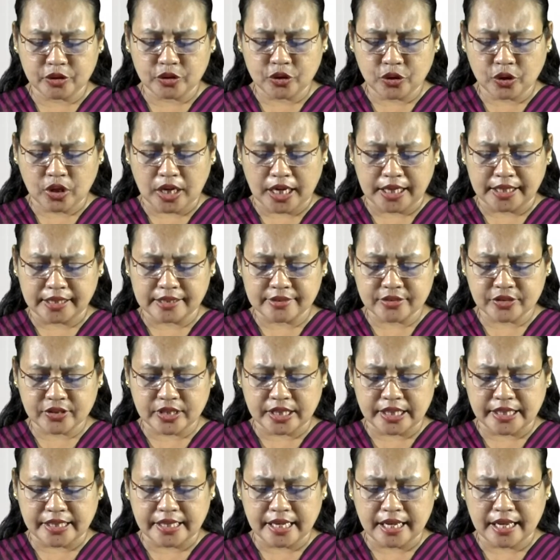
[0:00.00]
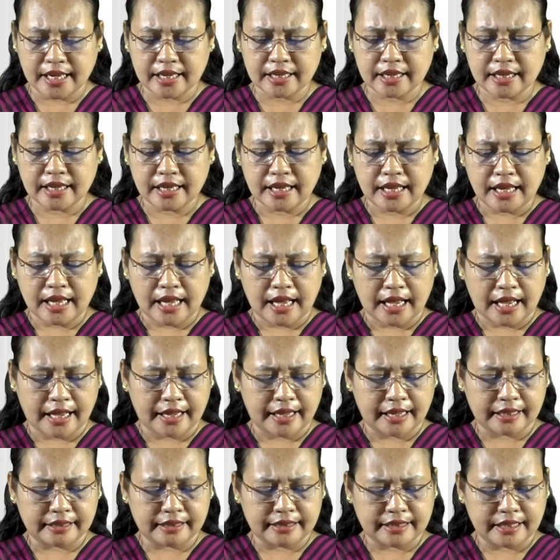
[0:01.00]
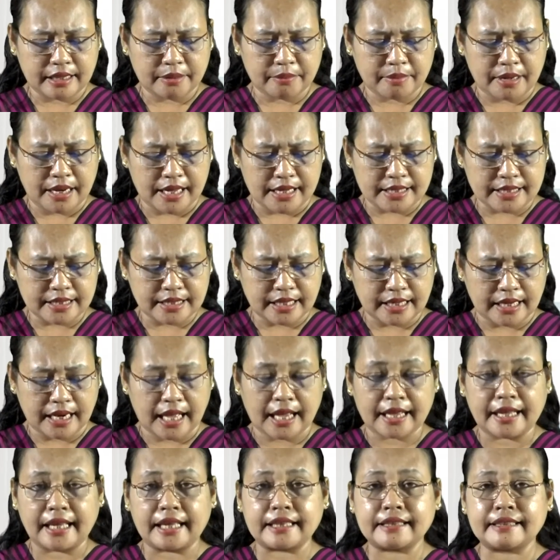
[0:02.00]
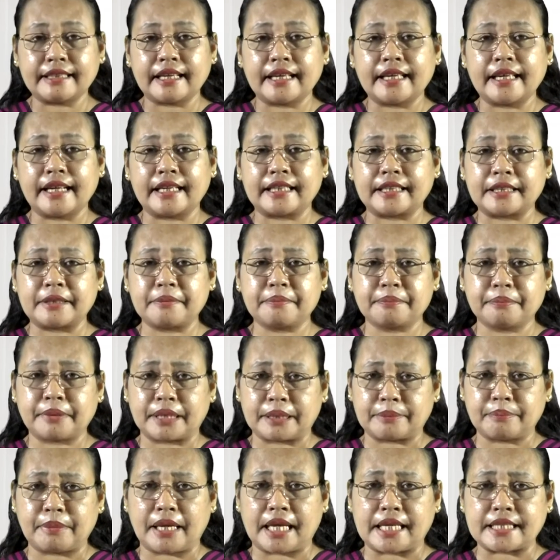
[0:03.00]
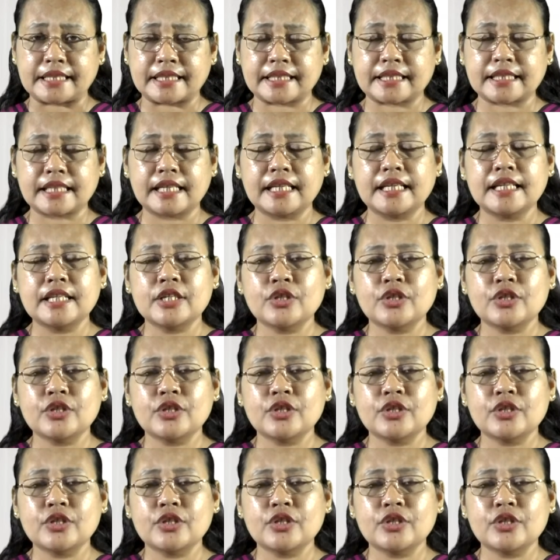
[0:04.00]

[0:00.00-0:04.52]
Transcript: Yohanes 3 ayat 13 dan ayatnya yang ke-14.